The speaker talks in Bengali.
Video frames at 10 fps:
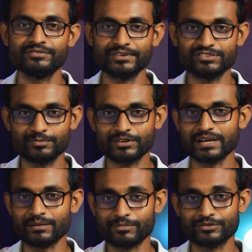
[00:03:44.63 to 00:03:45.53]
ফেসবুকে
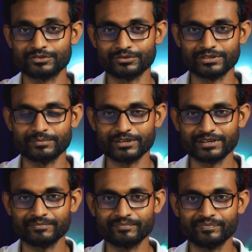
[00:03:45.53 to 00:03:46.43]
আপলোড করতে পারে
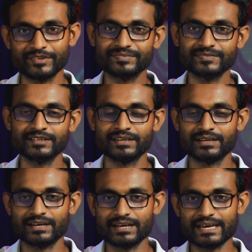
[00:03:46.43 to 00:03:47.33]

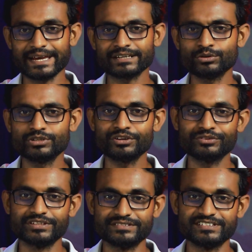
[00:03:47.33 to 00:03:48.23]
একটা
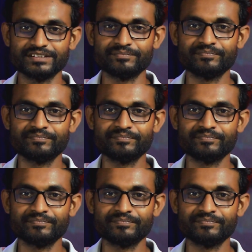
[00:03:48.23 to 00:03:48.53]
উদাহরণ দিচ্ছি